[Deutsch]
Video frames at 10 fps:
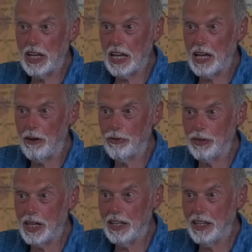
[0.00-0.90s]

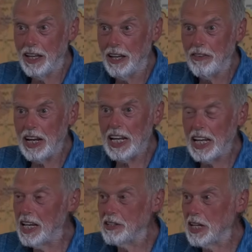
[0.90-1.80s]
gekauft hat, weil
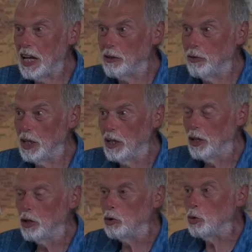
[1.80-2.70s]
ihnen gesagt wurde,
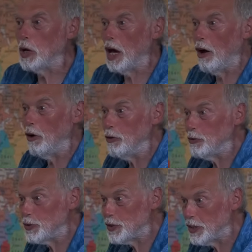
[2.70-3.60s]
du
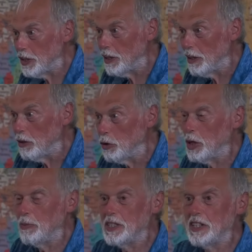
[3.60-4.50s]
kaufst und
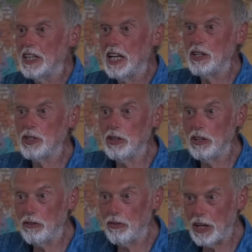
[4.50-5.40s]
damit sind deine
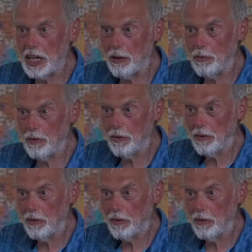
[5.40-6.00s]
Sünden vergeben.